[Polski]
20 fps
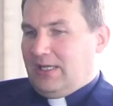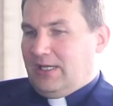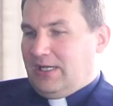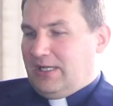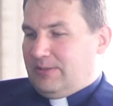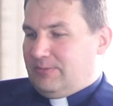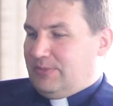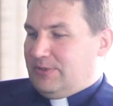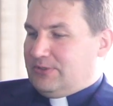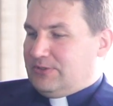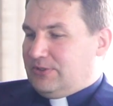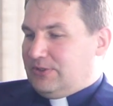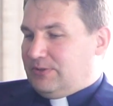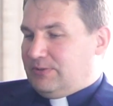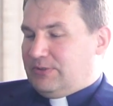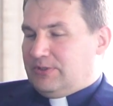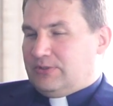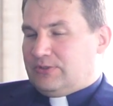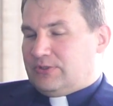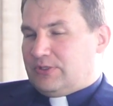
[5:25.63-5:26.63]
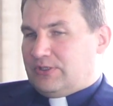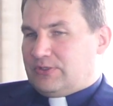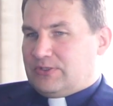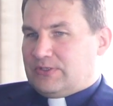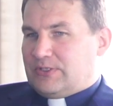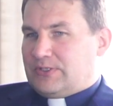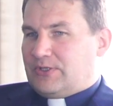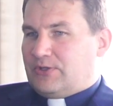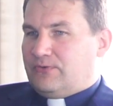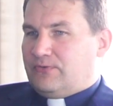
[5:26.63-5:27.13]
ale będzie trzeba się
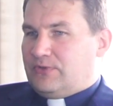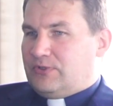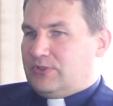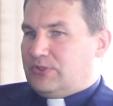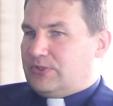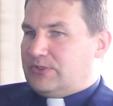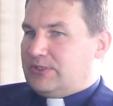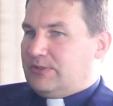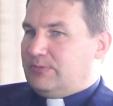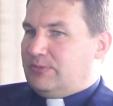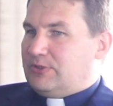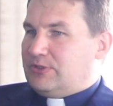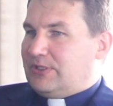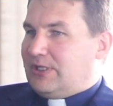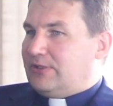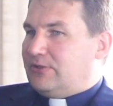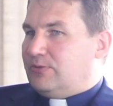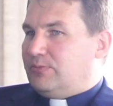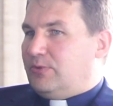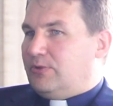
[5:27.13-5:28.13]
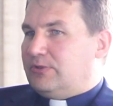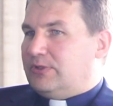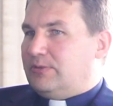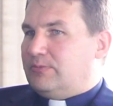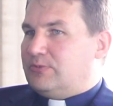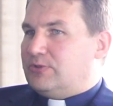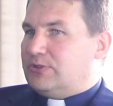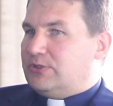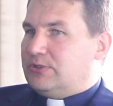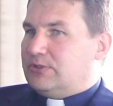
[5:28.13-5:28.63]
zastanowić, czy chcę być nad
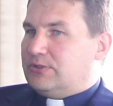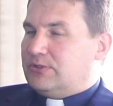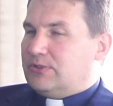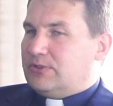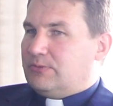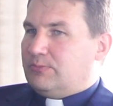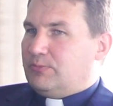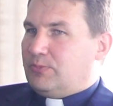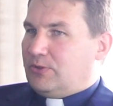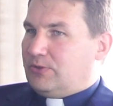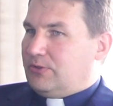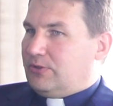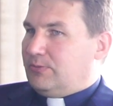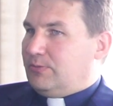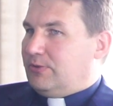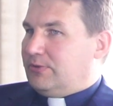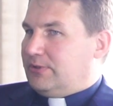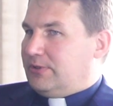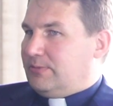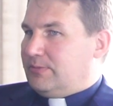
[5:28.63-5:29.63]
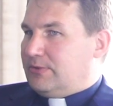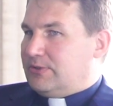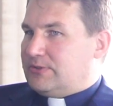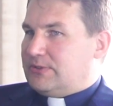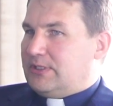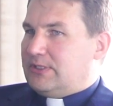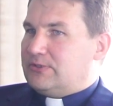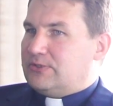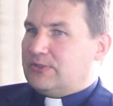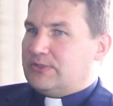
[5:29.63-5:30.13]
robotem, czy pod robotem. To
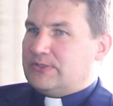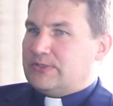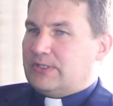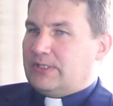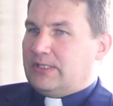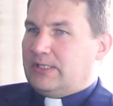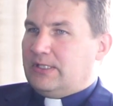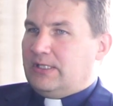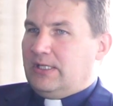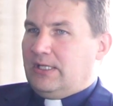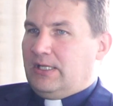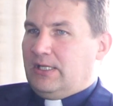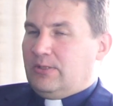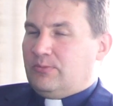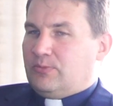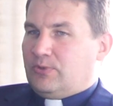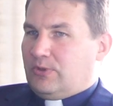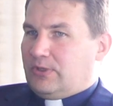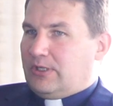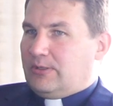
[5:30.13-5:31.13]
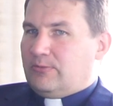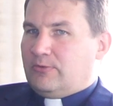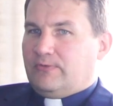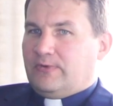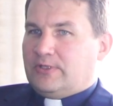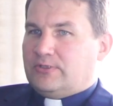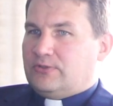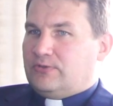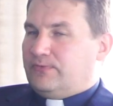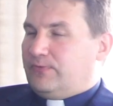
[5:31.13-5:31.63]
znaczy, chcę
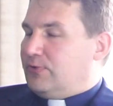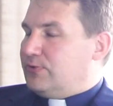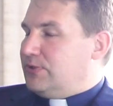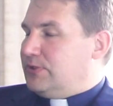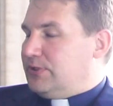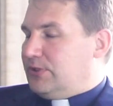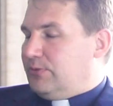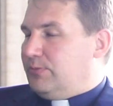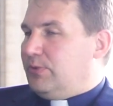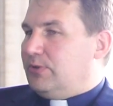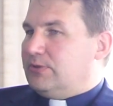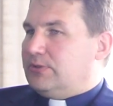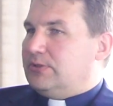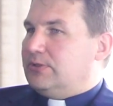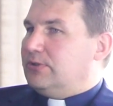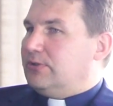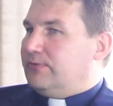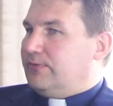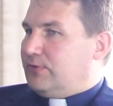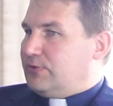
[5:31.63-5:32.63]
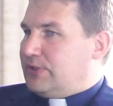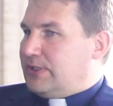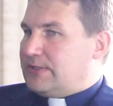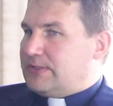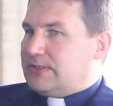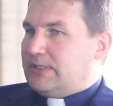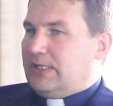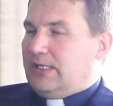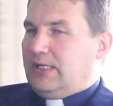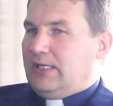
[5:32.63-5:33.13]
programować i tworzyć roboty
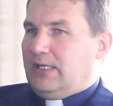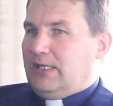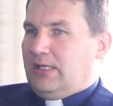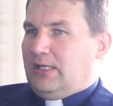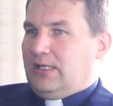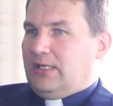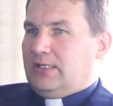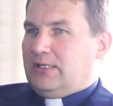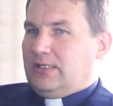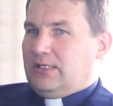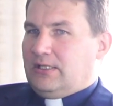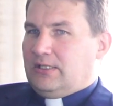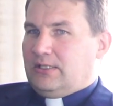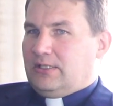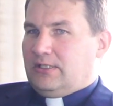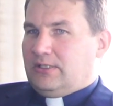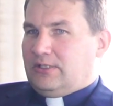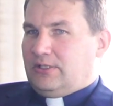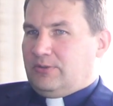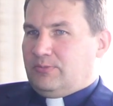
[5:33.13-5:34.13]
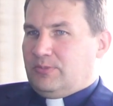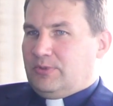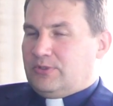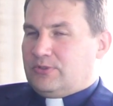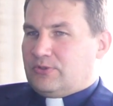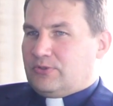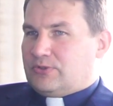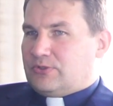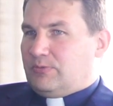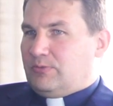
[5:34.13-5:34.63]
nowoczesne e, i być
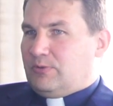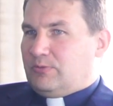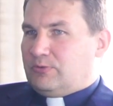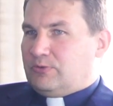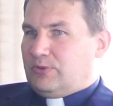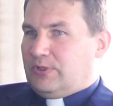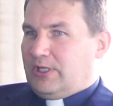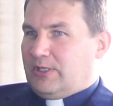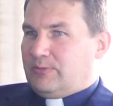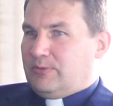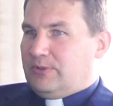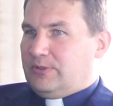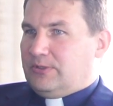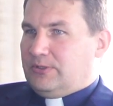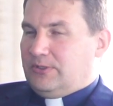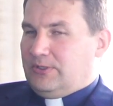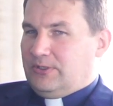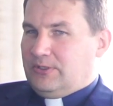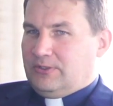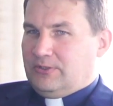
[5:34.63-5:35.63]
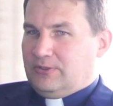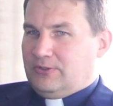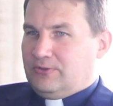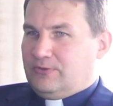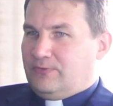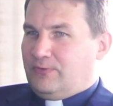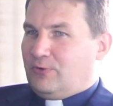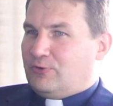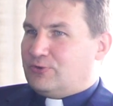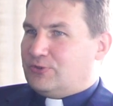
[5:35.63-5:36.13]
osobą, która jakby e,
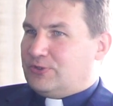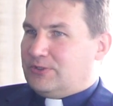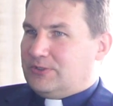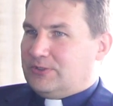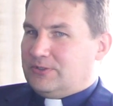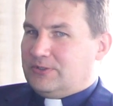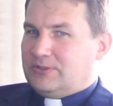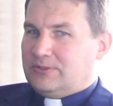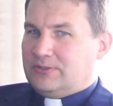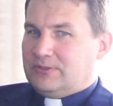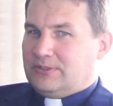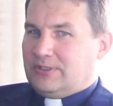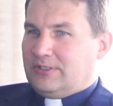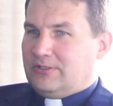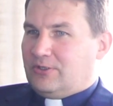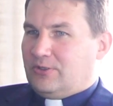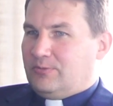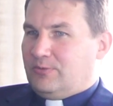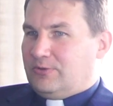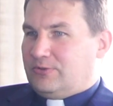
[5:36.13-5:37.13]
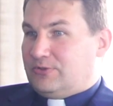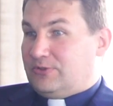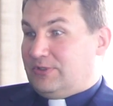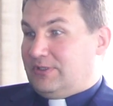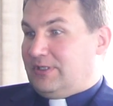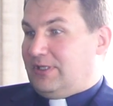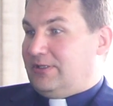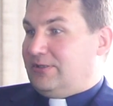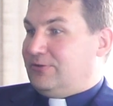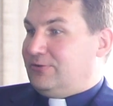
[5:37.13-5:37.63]
tworzy ten robot, czy
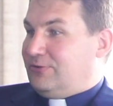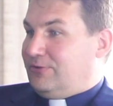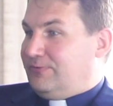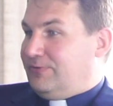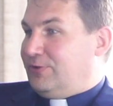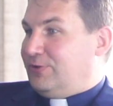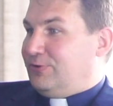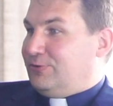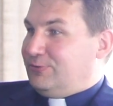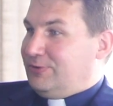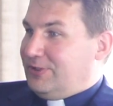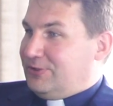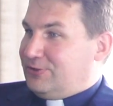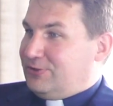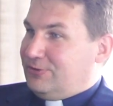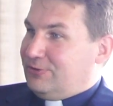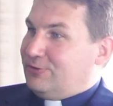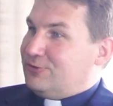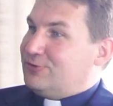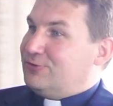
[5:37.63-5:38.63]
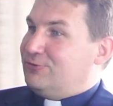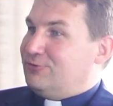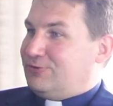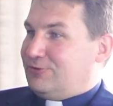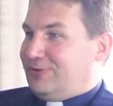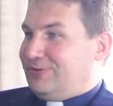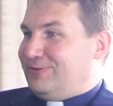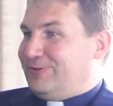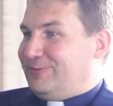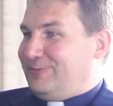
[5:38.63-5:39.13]
ten, kto wykonuje czynności już
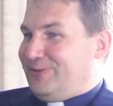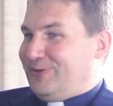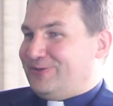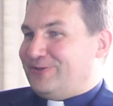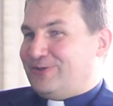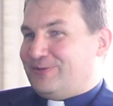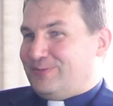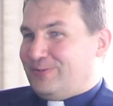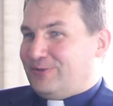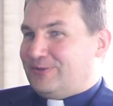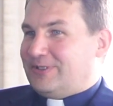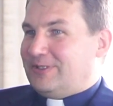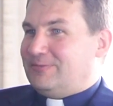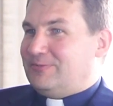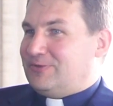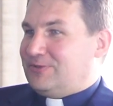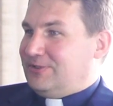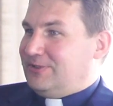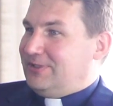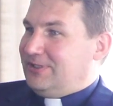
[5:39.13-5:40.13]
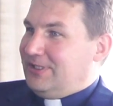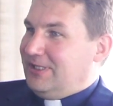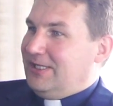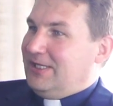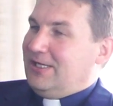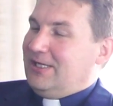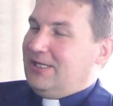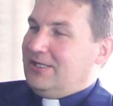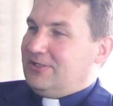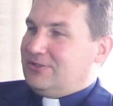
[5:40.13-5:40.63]
od, pod robotem, czyli,
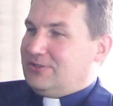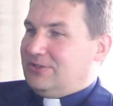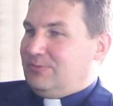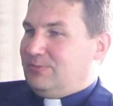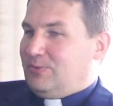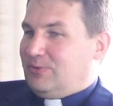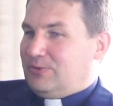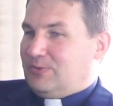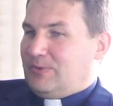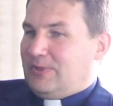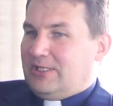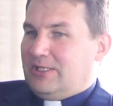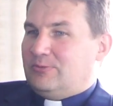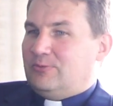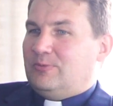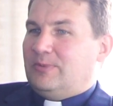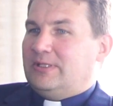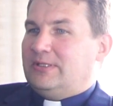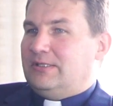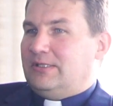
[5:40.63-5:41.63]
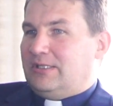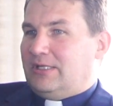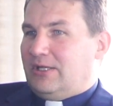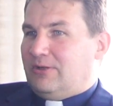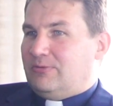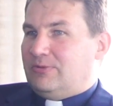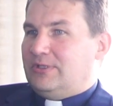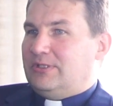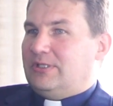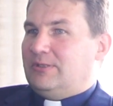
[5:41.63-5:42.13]
mhm. czyli podkłada mu
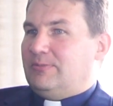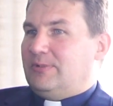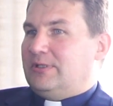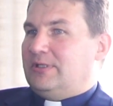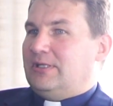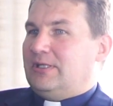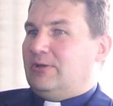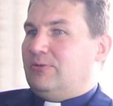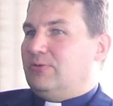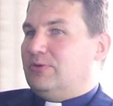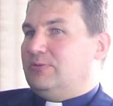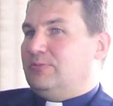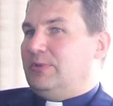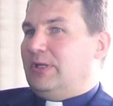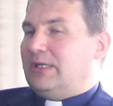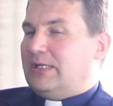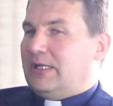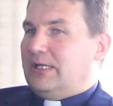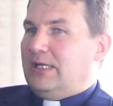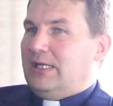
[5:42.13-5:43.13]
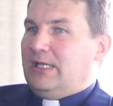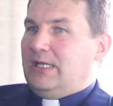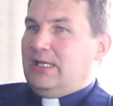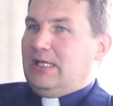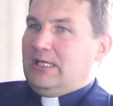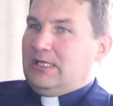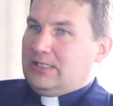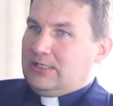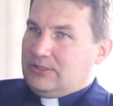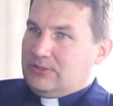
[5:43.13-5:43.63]
materiały i te materiały odbiera.
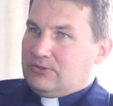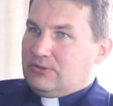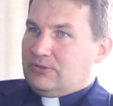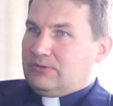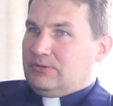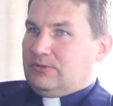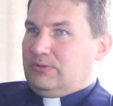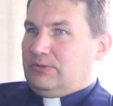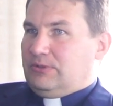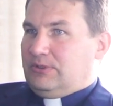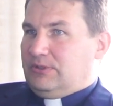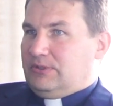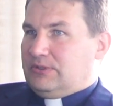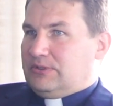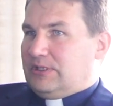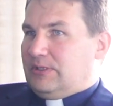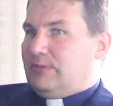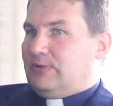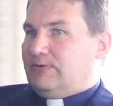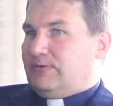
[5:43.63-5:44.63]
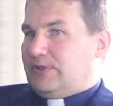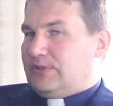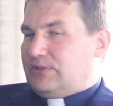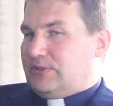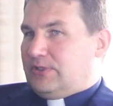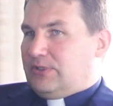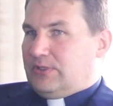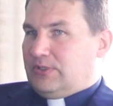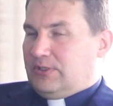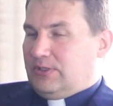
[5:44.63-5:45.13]
I, i, I, chcemy
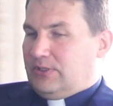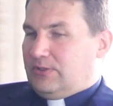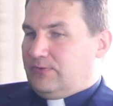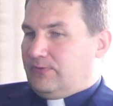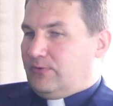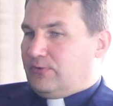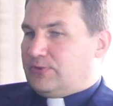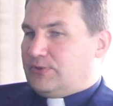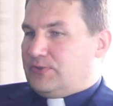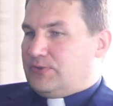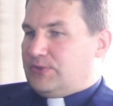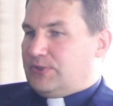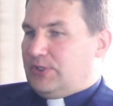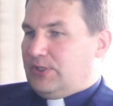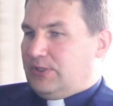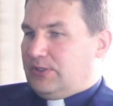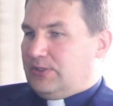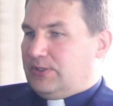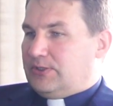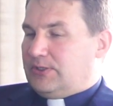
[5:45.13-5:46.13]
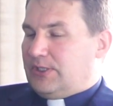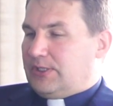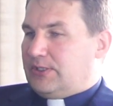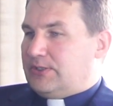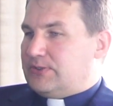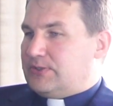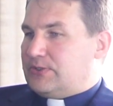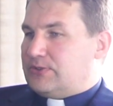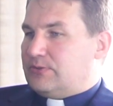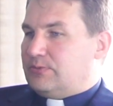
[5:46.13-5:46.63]
właśnie tworzyć e, taki
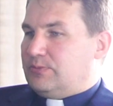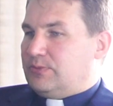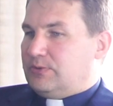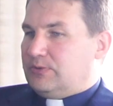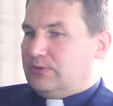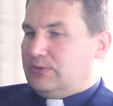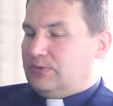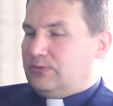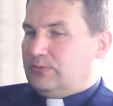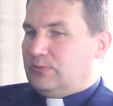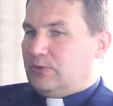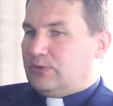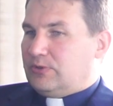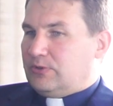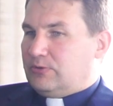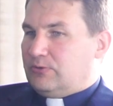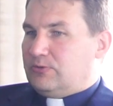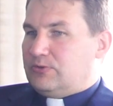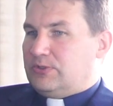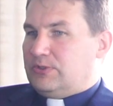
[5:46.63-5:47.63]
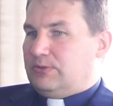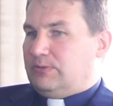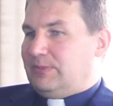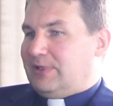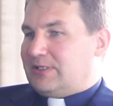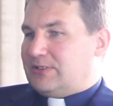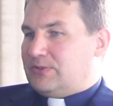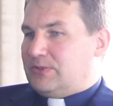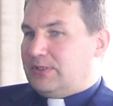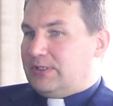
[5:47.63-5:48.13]
zasób młodych ludzi,
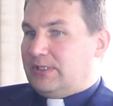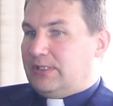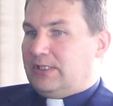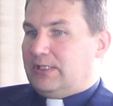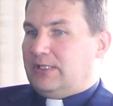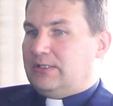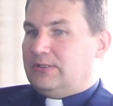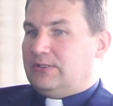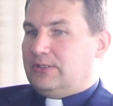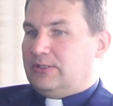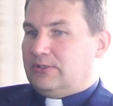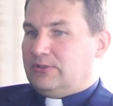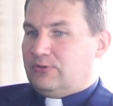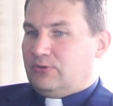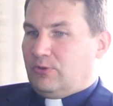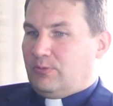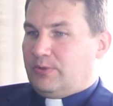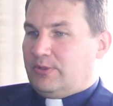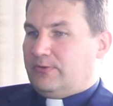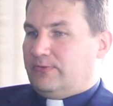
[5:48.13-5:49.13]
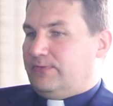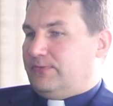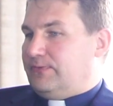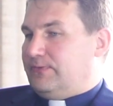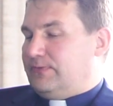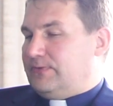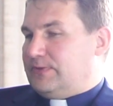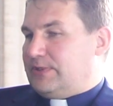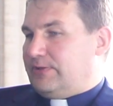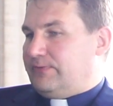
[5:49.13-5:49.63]
bardzo inteligentnych, dobrych
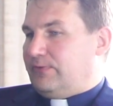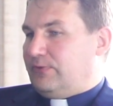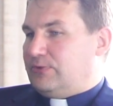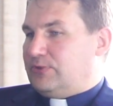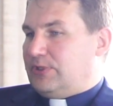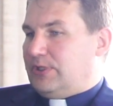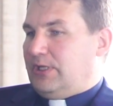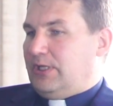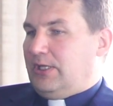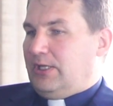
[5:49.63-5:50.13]
w zawodzie,